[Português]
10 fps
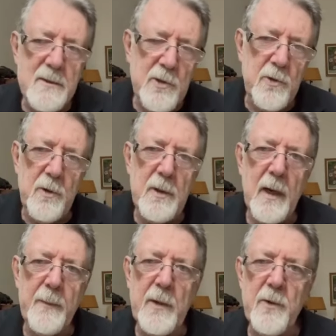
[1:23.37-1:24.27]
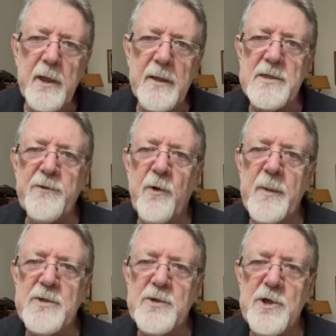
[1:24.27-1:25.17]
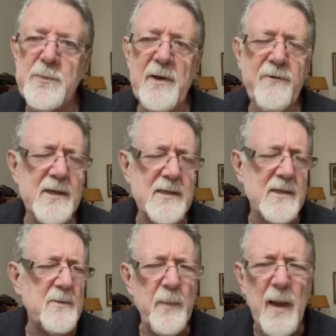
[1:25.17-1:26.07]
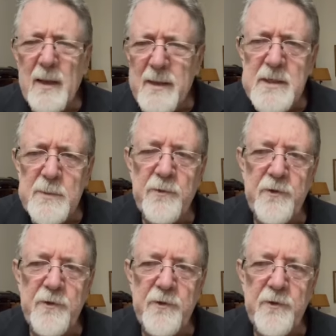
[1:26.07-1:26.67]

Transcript: tirou a maioria das informações para ele fazer esse belíssimo